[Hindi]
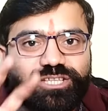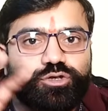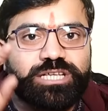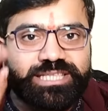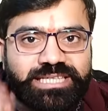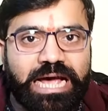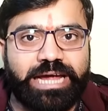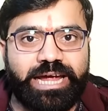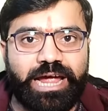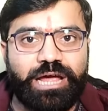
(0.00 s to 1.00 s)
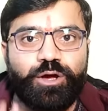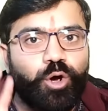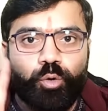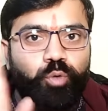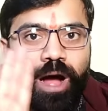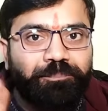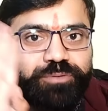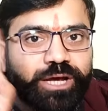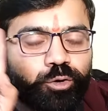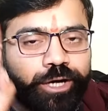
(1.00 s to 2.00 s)
ये जो सच्चाई है वो
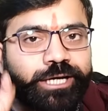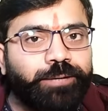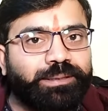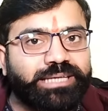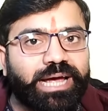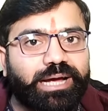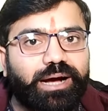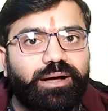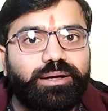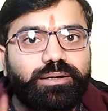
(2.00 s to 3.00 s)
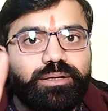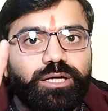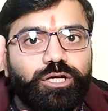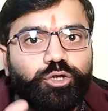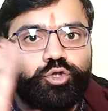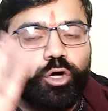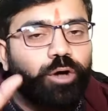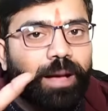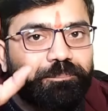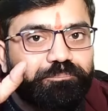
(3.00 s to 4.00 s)
आपसे कोई नहीं बताएगा जो
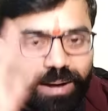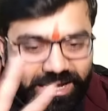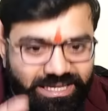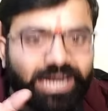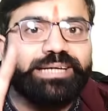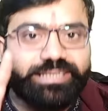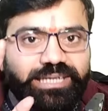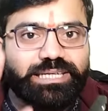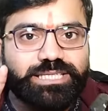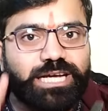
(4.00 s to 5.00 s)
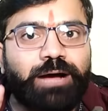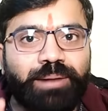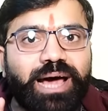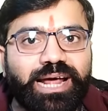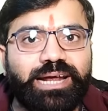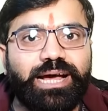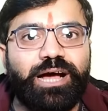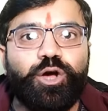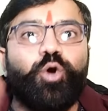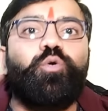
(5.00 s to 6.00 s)
आप पैसा इंटरनेट से कमा रहे हैं ना
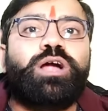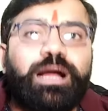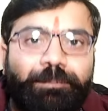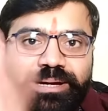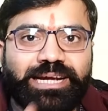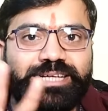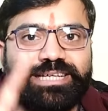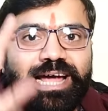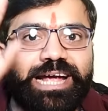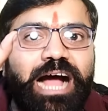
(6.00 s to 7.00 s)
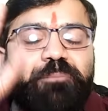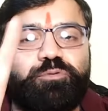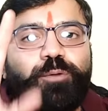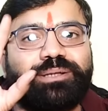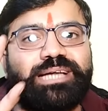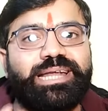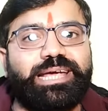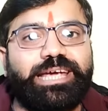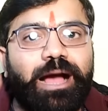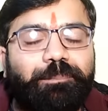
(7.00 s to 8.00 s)
वो कभी नहीं चाहेगा आपको बताना
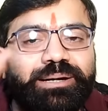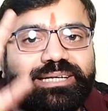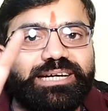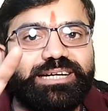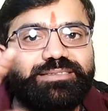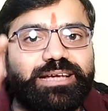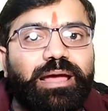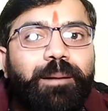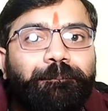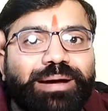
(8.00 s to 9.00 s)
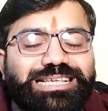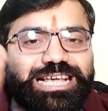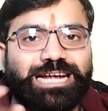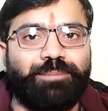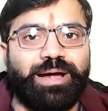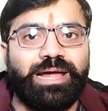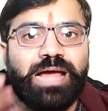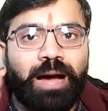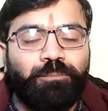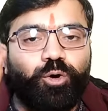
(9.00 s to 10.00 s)
कि आप इंटरनेट से पैसा कमाएं
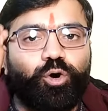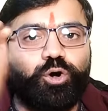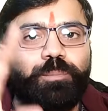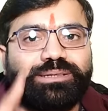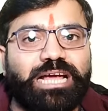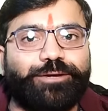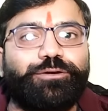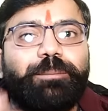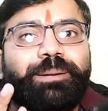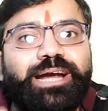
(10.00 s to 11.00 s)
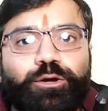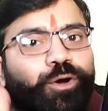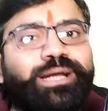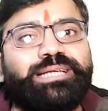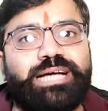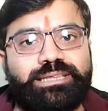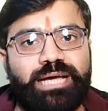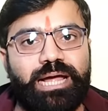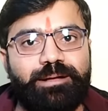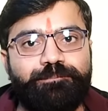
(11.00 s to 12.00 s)
हम लोगों को बताएं क्योंकि भीड़ कोई नहीं
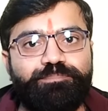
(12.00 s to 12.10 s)
चाहता है